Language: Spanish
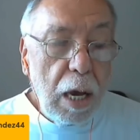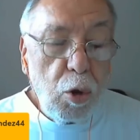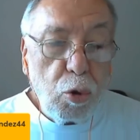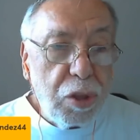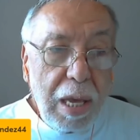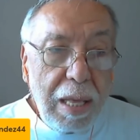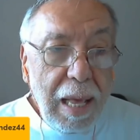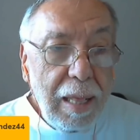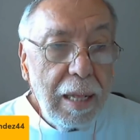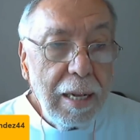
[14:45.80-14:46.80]
ellos
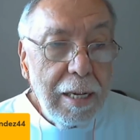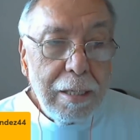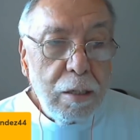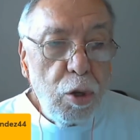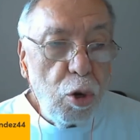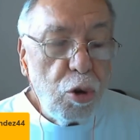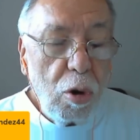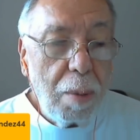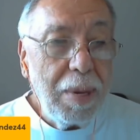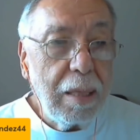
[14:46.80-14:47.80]
tienen no
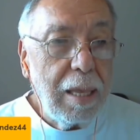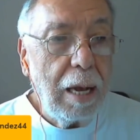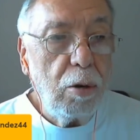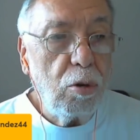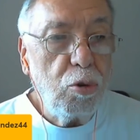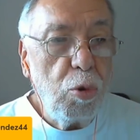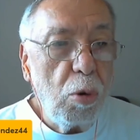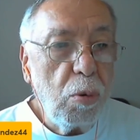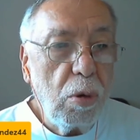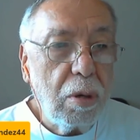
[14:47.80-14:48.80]
solamente a los
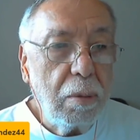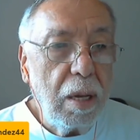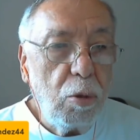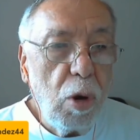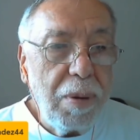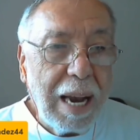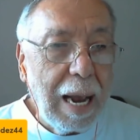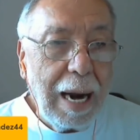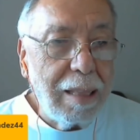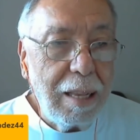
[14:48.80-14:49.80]
nueve
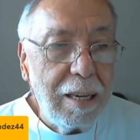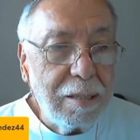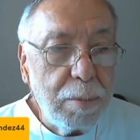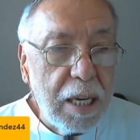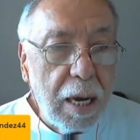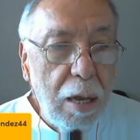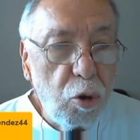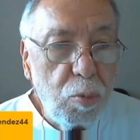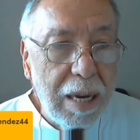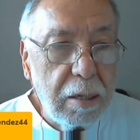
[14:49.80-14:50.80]
cárteles
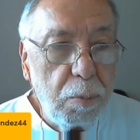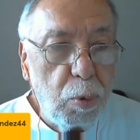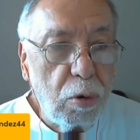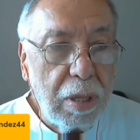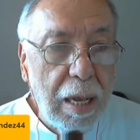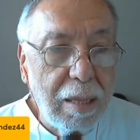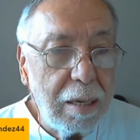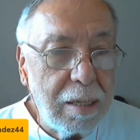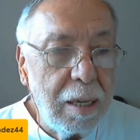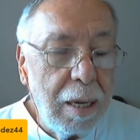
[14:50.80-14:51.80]
mexicanos más
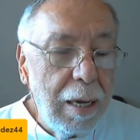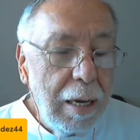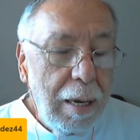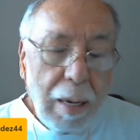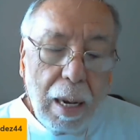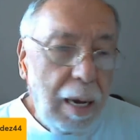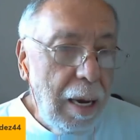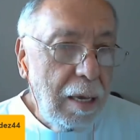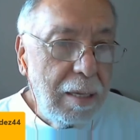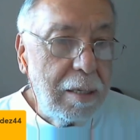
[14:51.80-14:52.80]
importantes
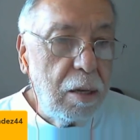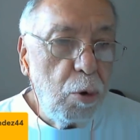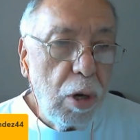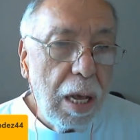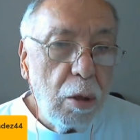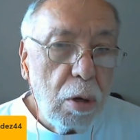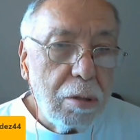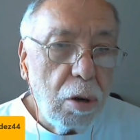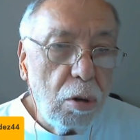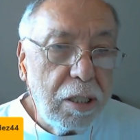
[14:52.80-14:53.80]
eh, distribuyendo
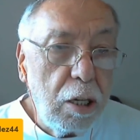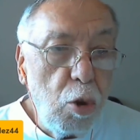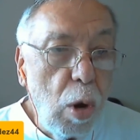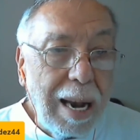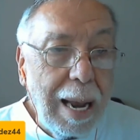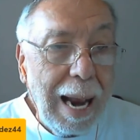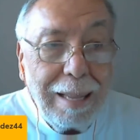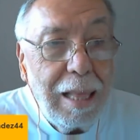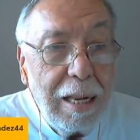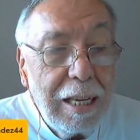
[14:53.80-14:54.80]
eso, sino a
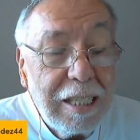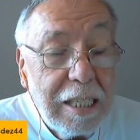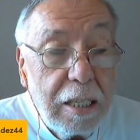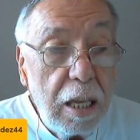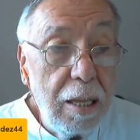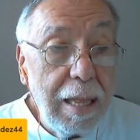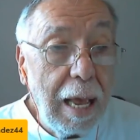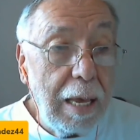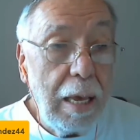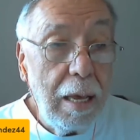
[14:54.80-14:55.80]
cárteles que tienen
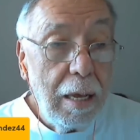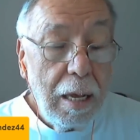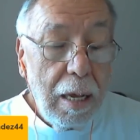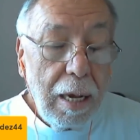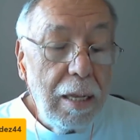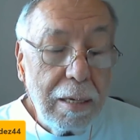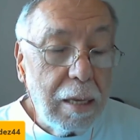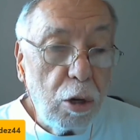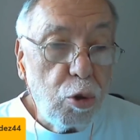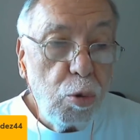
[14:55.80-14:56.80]
ahí en
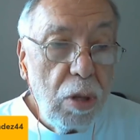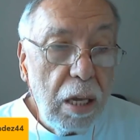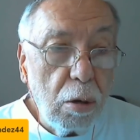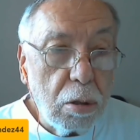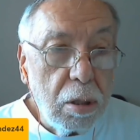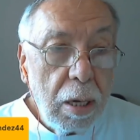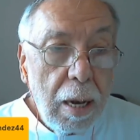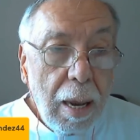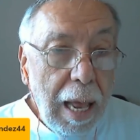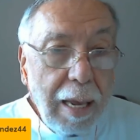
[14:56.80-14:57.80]
Estados Unidos
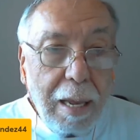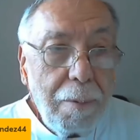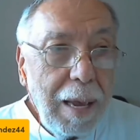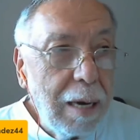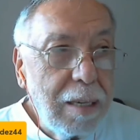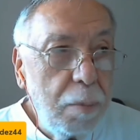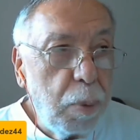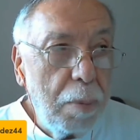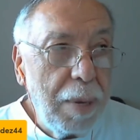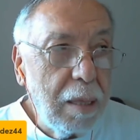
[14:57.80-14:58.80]
hay que ver
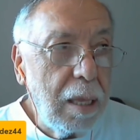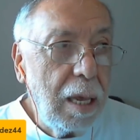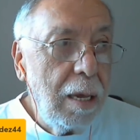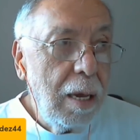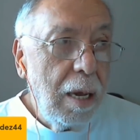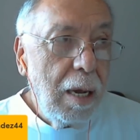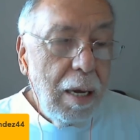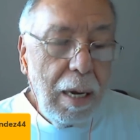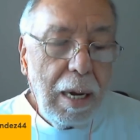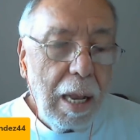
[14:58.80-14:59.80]
simplemente
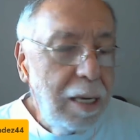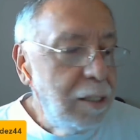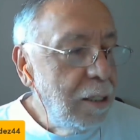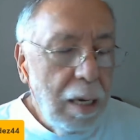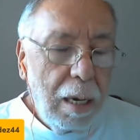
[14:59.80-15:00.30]
el,